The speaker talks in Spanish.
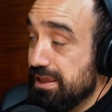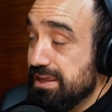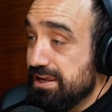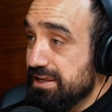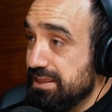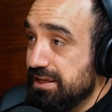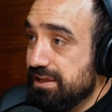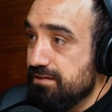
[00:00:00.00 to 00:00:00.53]

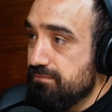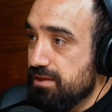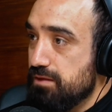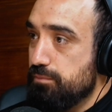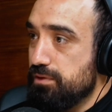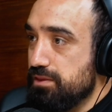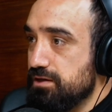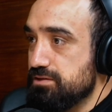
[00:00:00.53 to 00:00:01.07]
¿Y de qué va a
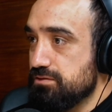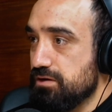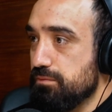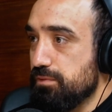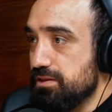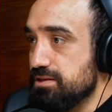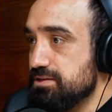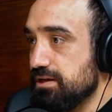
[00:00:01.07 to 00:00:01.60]
depender si un
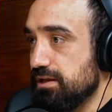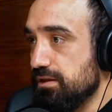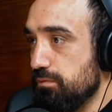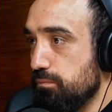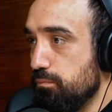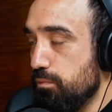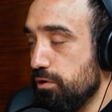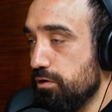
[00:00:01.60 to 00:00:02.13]
aprendizaje es
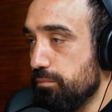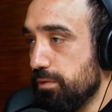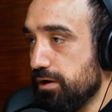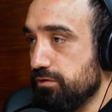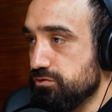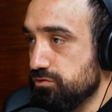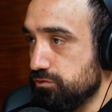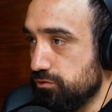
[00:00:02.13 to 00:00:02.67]
bueno
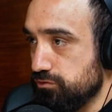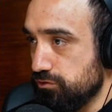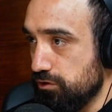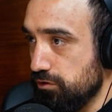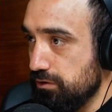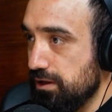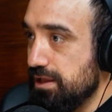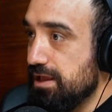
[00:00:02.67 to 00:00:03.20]
para nosotros o
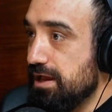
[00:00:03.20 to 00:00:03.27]
no?